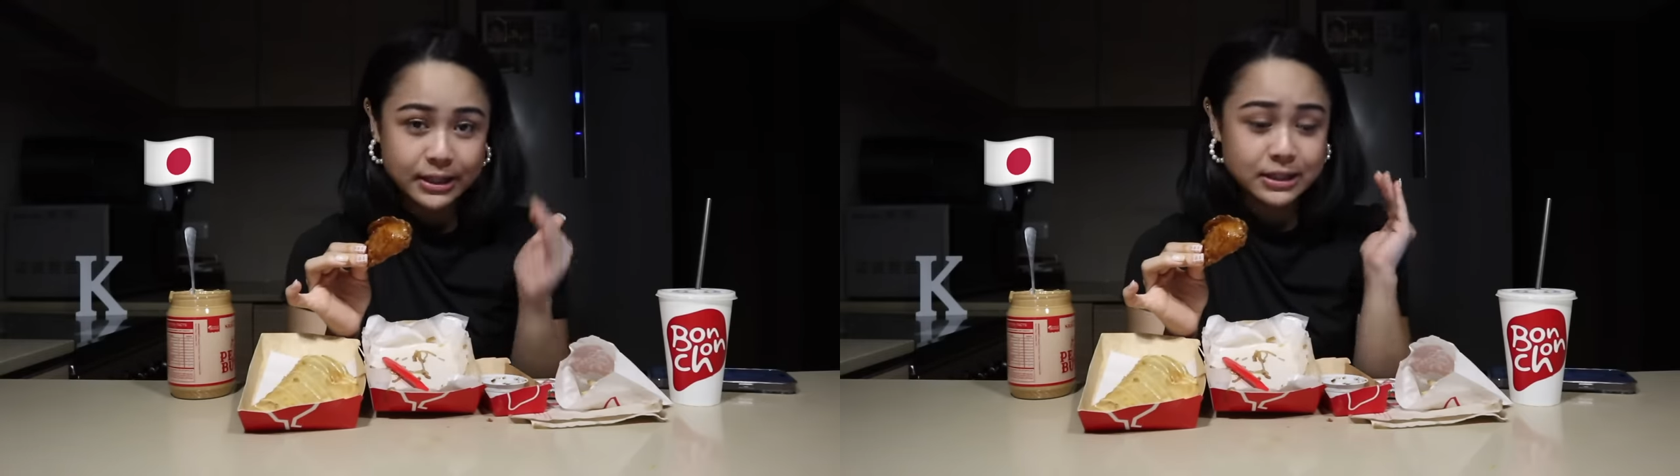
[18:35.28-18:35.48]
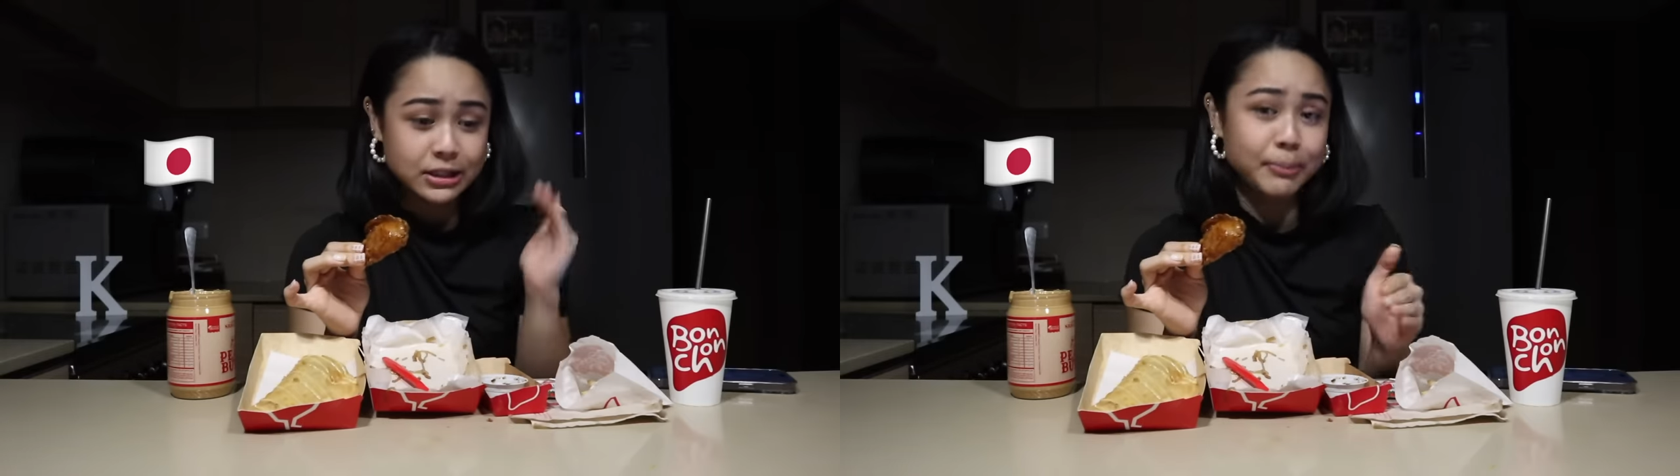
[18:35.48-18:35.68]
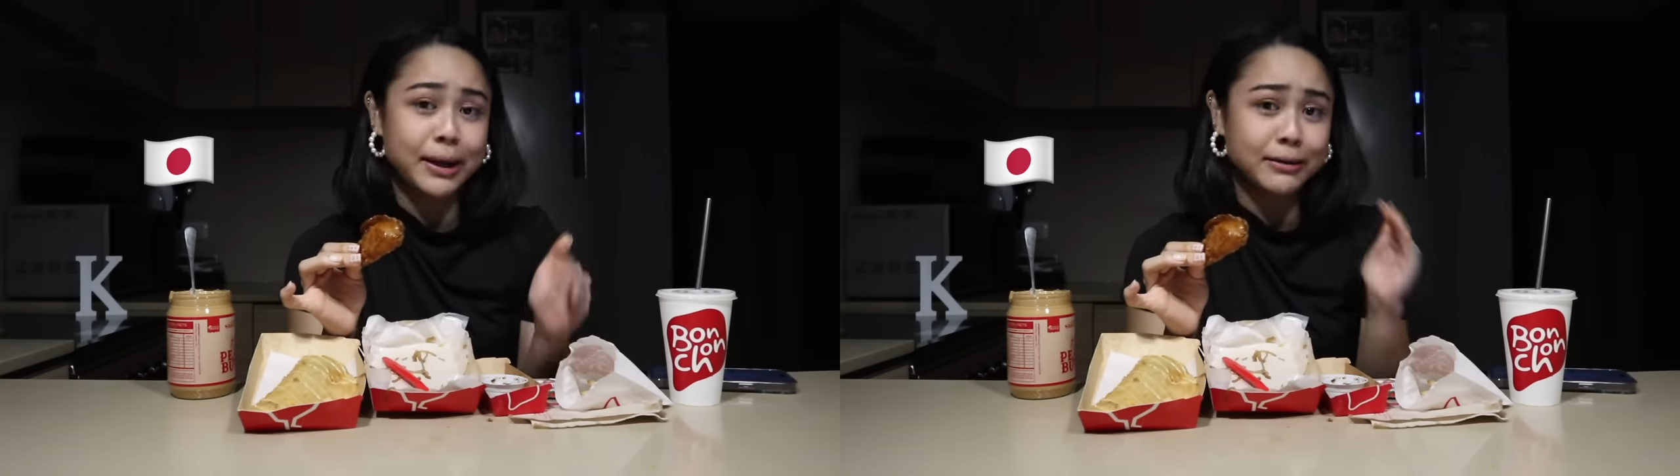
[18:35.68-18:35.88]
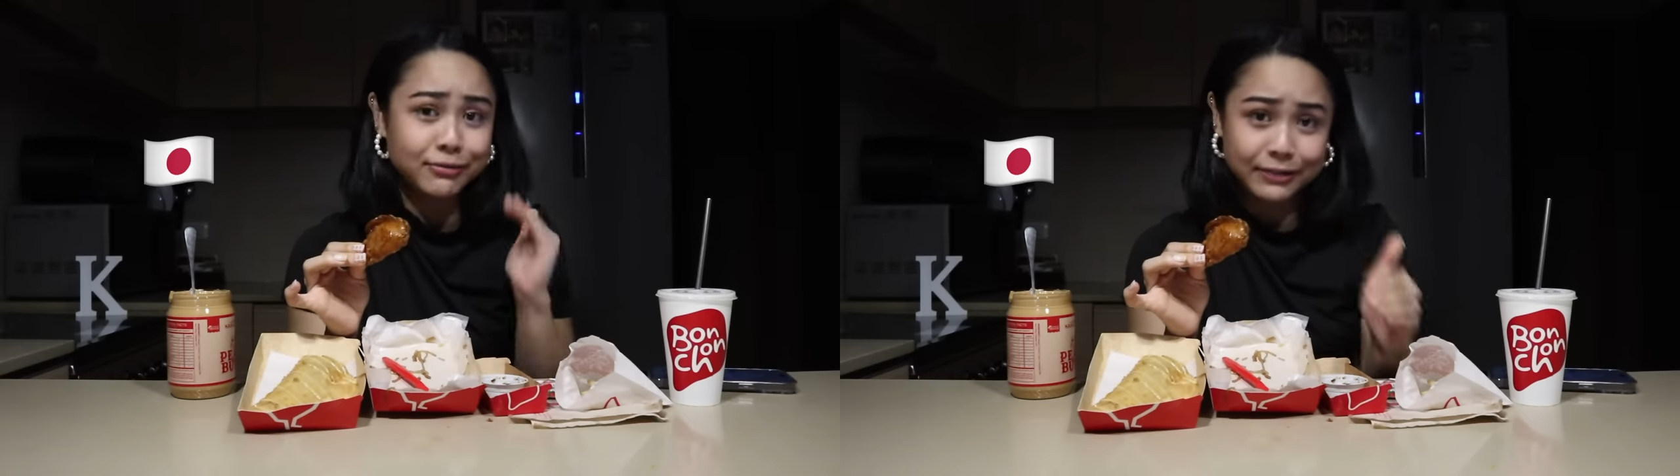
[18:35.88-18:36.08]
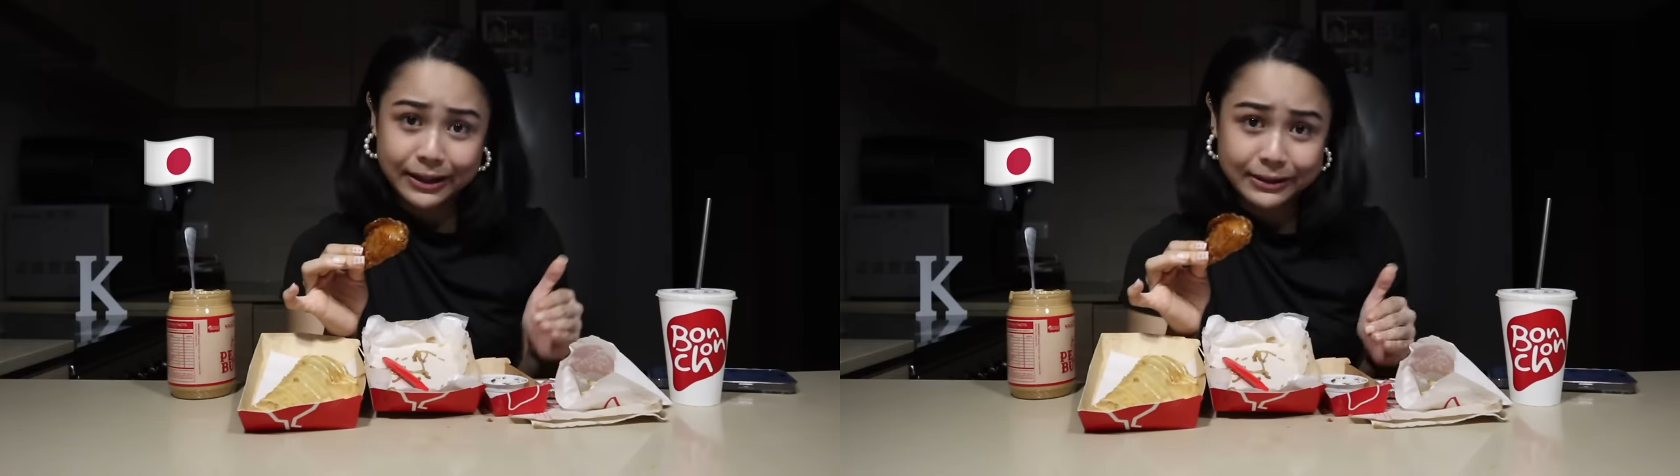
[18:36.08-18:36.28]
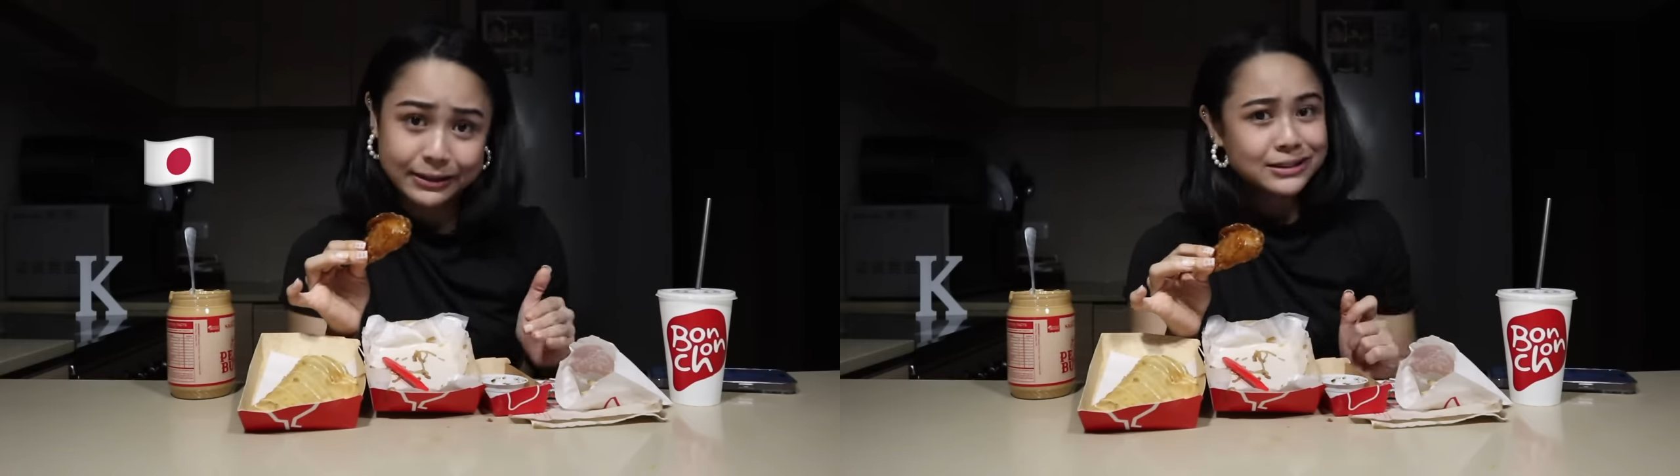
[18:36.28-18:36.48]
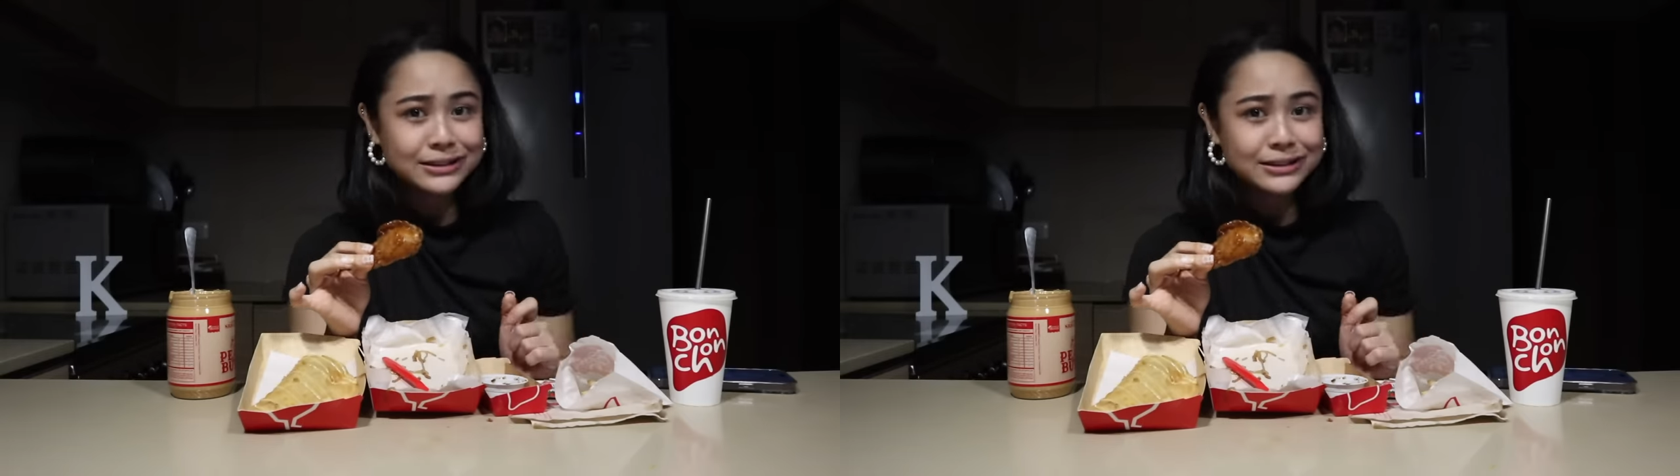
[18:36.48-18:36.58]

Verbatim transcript: sa Japan, friend,